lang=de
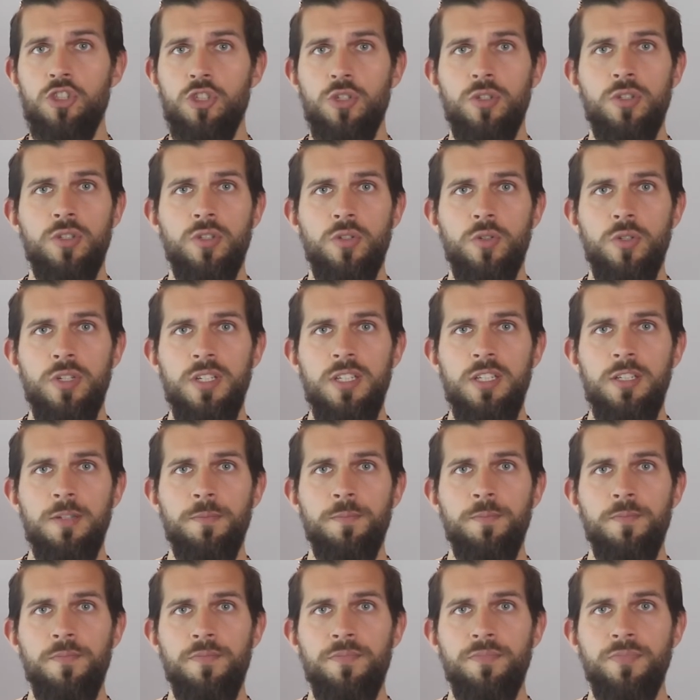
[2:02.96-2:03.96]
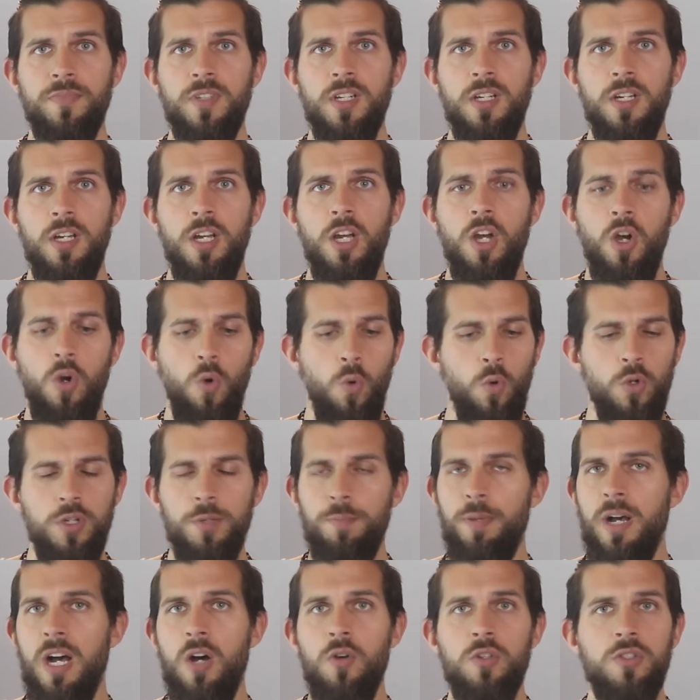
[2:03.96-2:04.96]
Stunden durch. Ohne
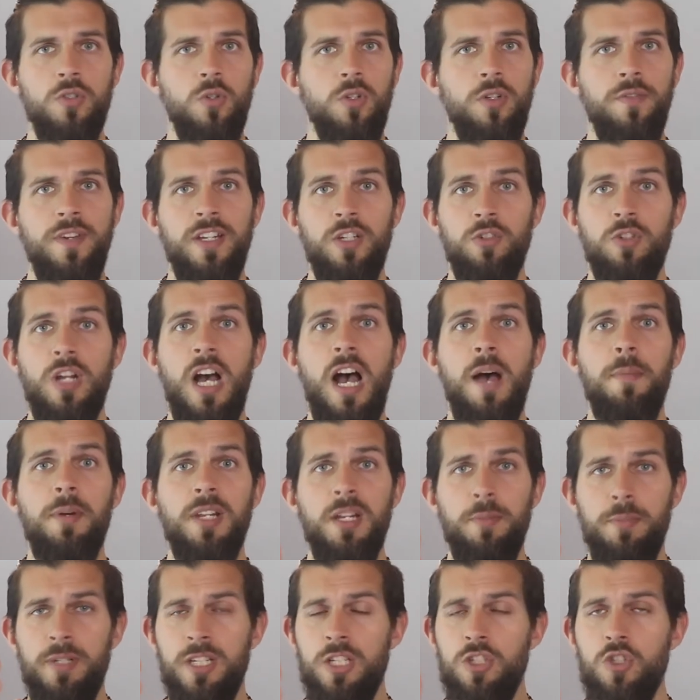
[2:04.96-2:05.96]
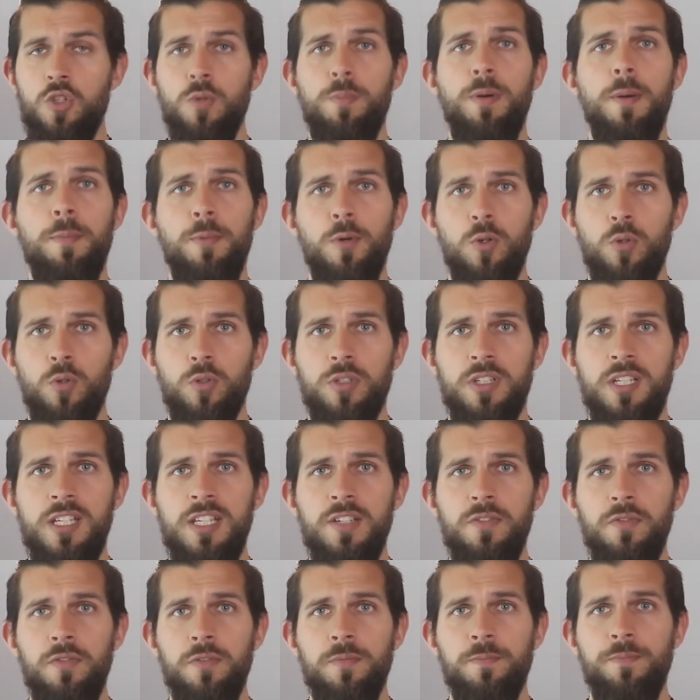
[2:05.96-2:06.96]
Pause, ohne Wenn und Aber, da bin ich super
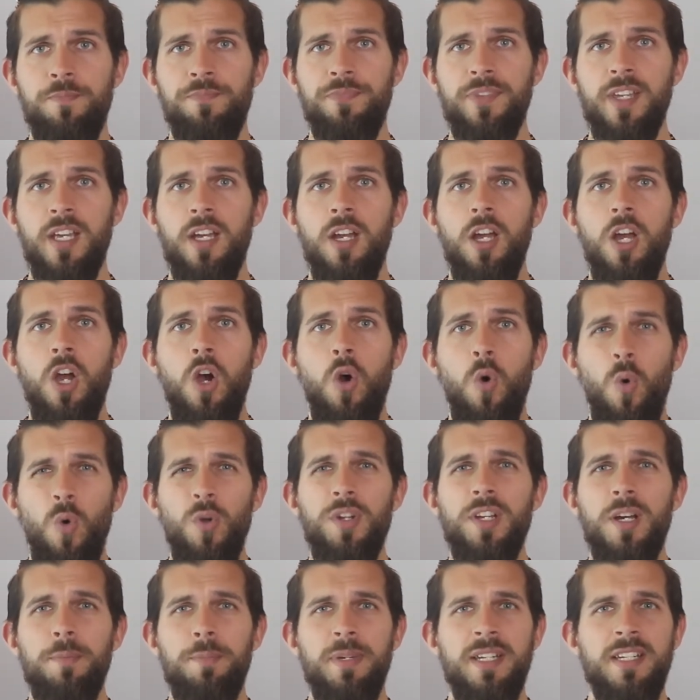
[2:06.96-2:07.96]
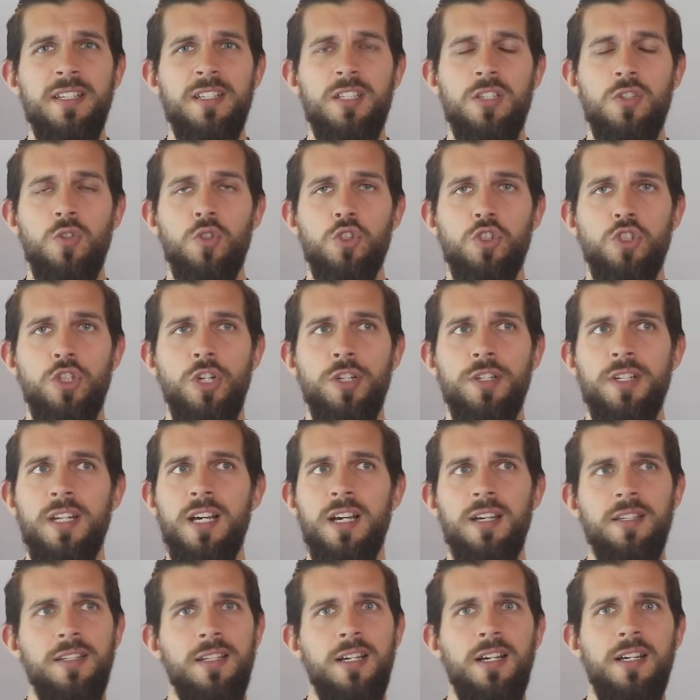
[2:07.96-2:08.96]
produktiv. Oder bin ich so schon
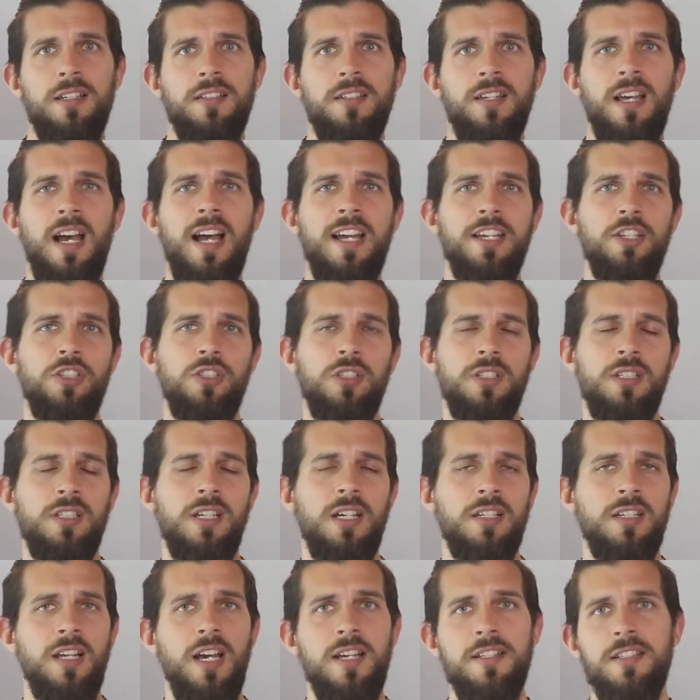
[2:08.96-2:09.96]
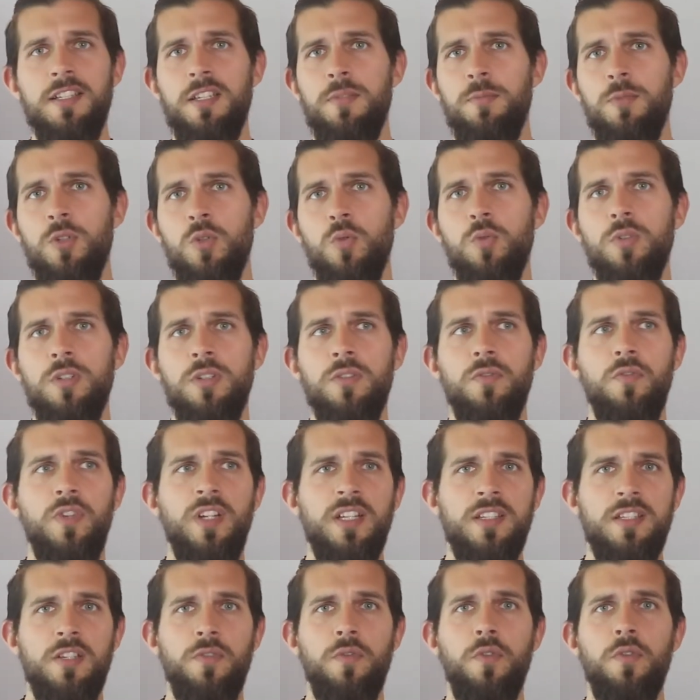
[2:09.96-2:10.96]
nach, einer drei, nach 30 Minuten,
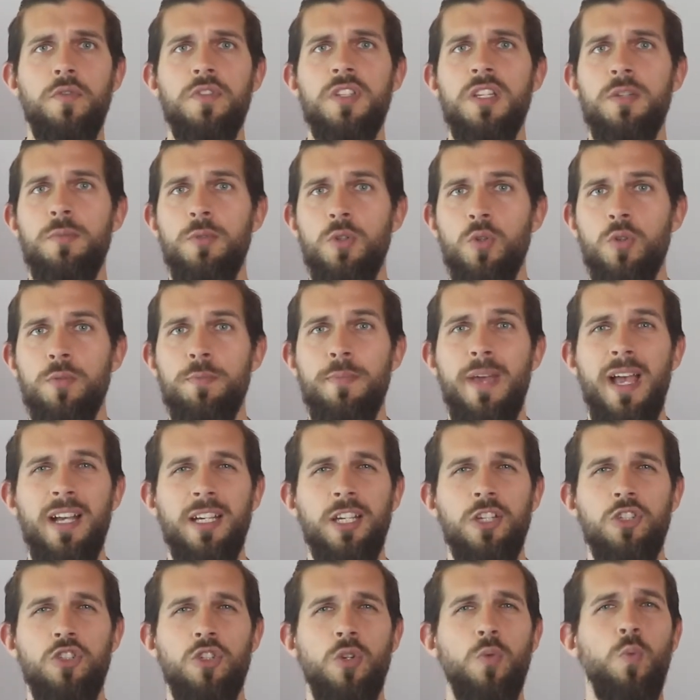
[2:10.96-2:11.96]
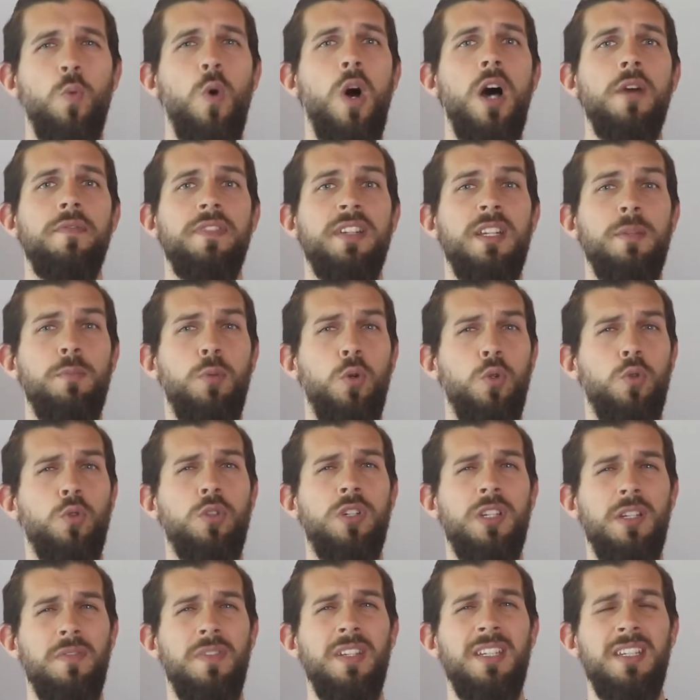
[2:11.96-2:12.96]
40, 50 Minuten merke ich schon, wow, die
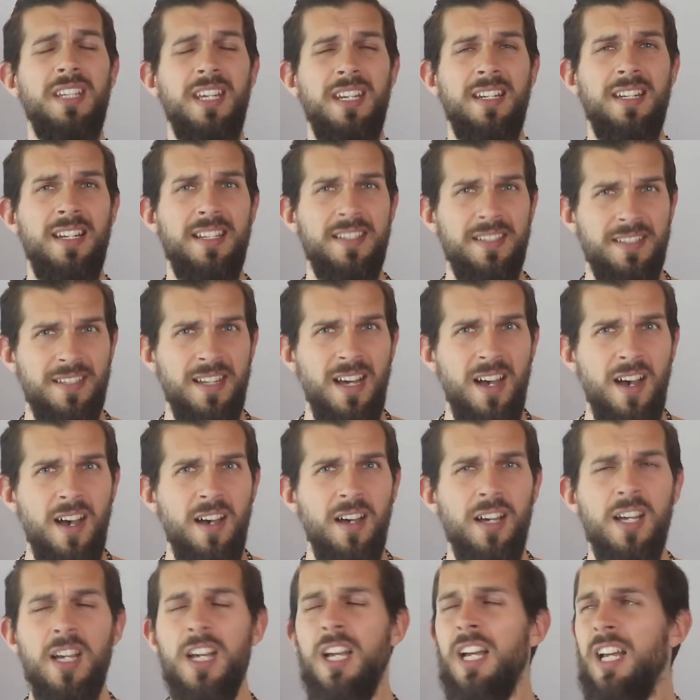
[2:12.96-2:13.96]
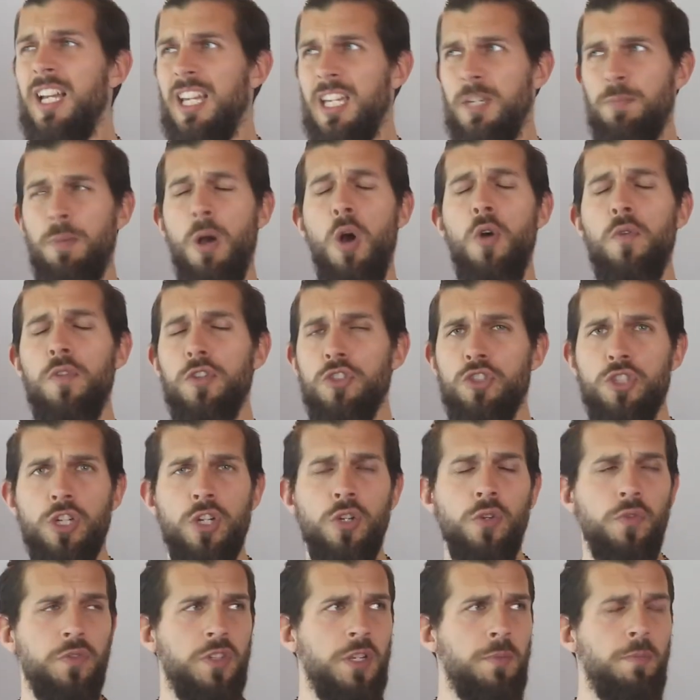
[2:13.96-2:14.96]
Produktivität lässt nach, ich brauche frische
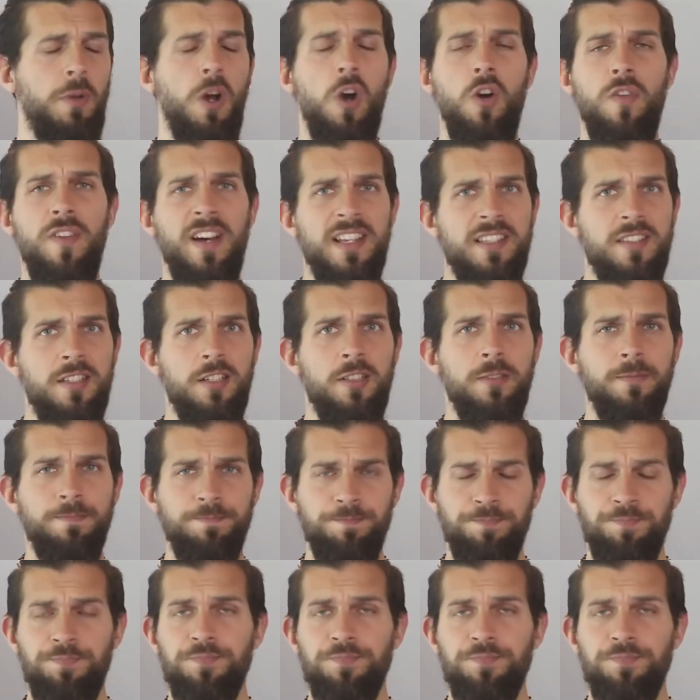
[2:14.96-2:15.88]
Luft, ich brauche Wasser.